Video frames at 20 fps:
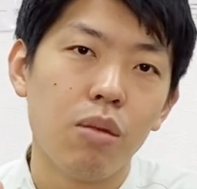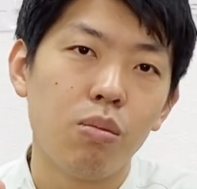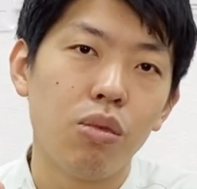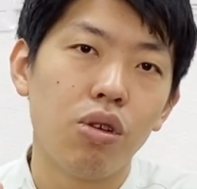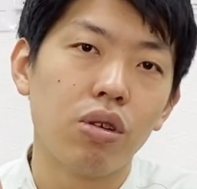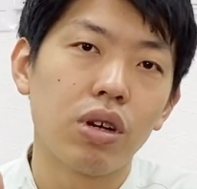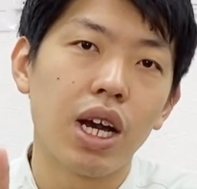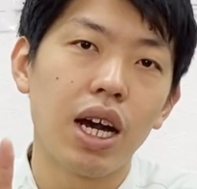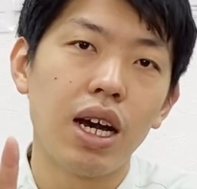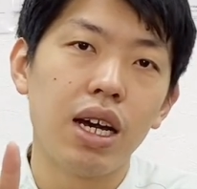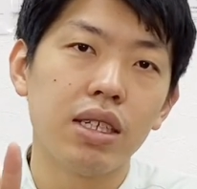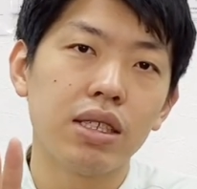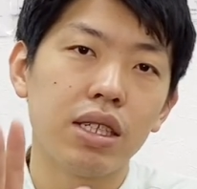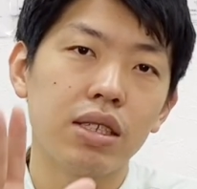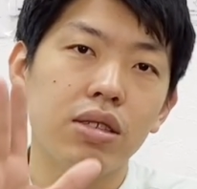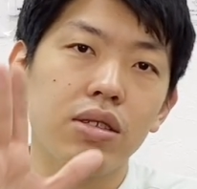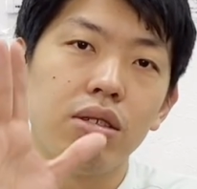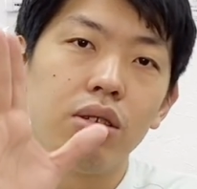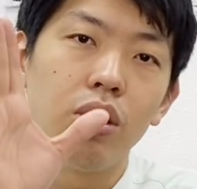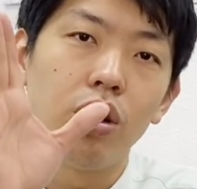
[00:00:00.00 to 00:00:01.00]
もう関
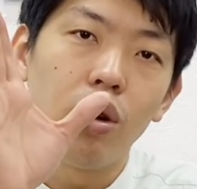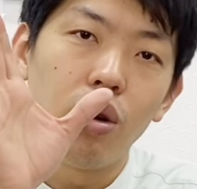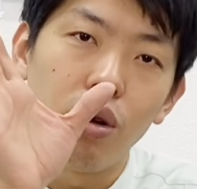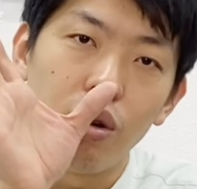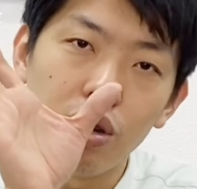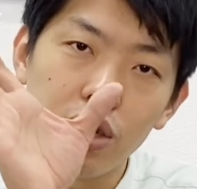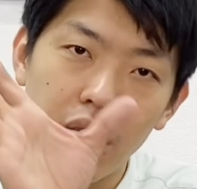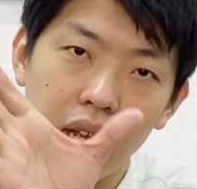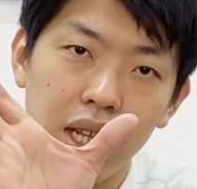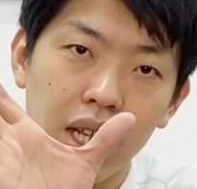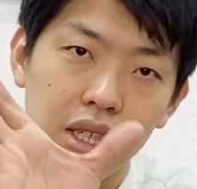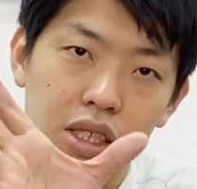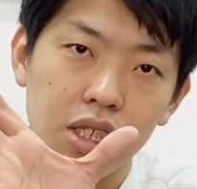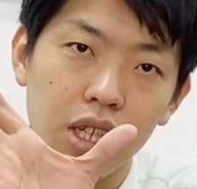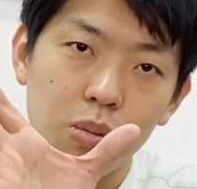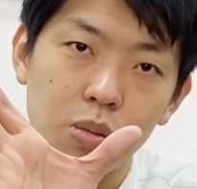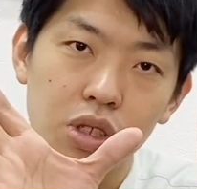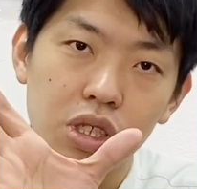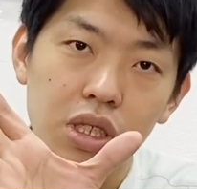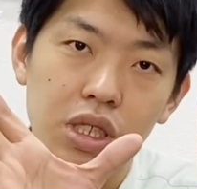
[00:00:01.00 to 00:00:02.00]
節の骨です
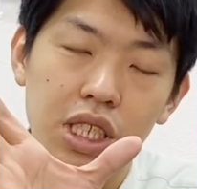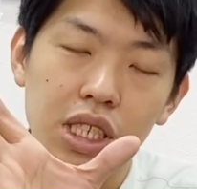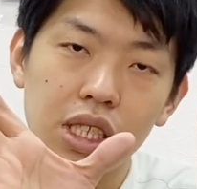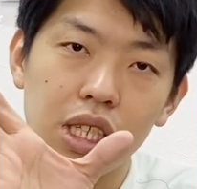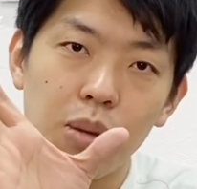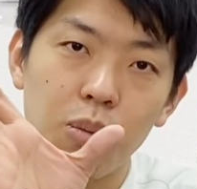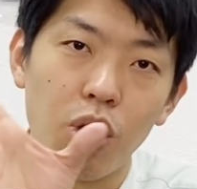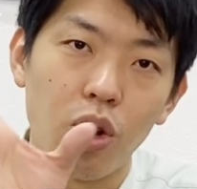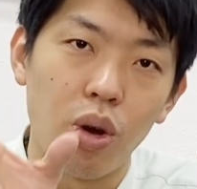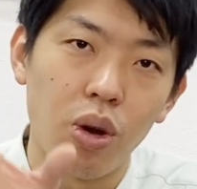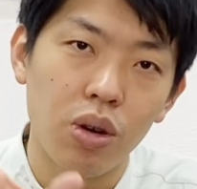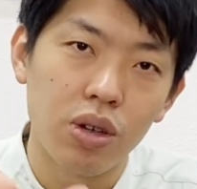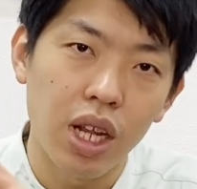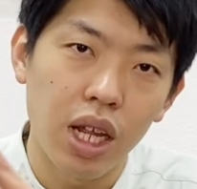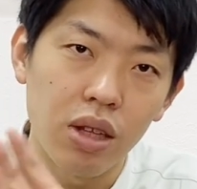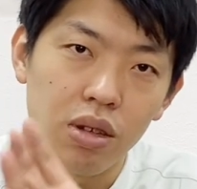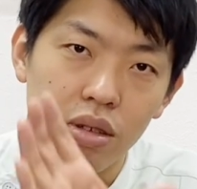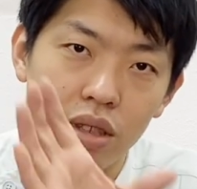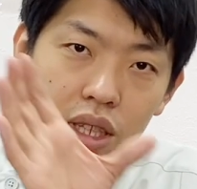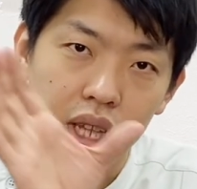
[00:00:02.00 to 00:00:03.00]
ね、もう実際もう
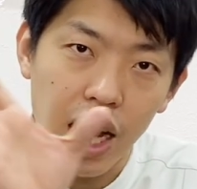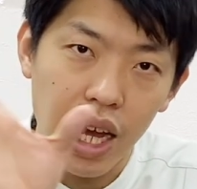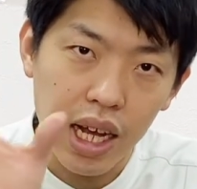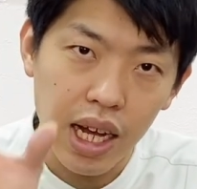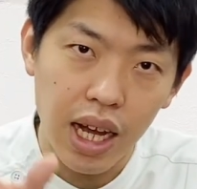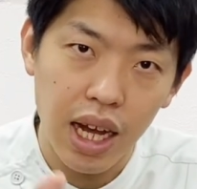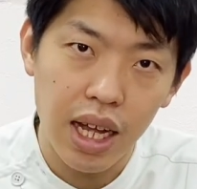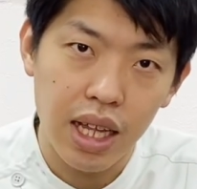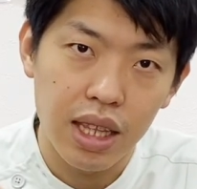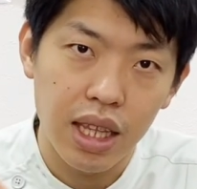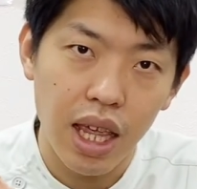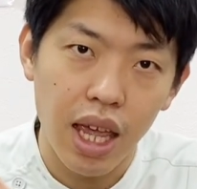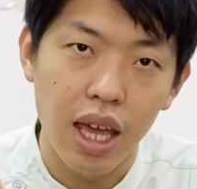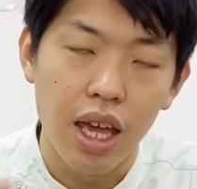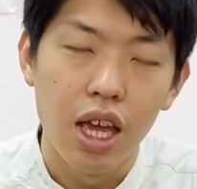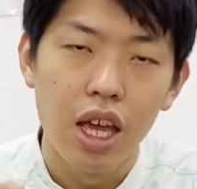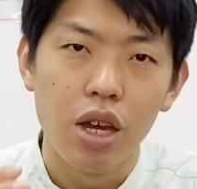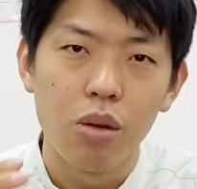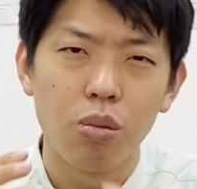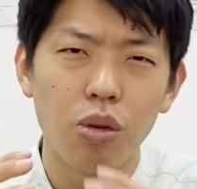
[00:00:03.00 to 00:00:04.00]
骨の中で、